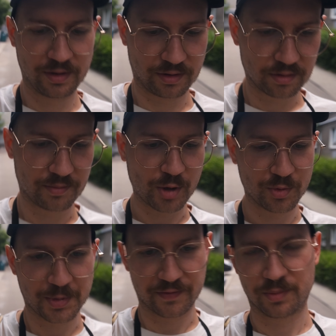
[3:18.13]
no to
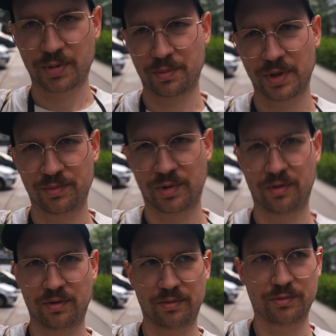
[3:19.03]
miałbym pewien problem,
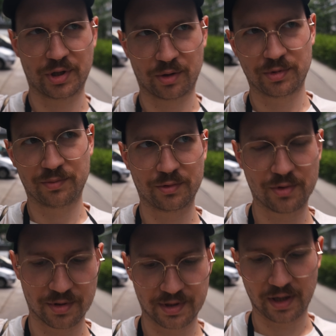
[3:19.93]
bo musiałbym
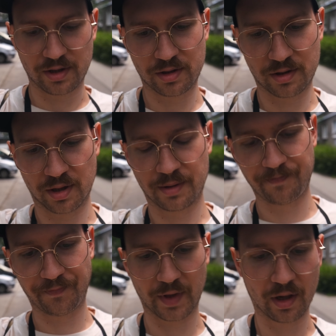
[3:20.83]
już zejść
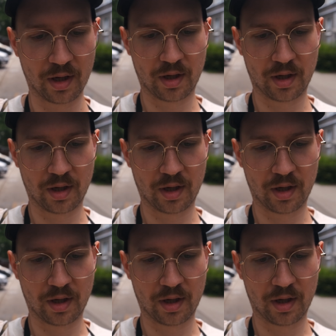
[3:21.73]
mm,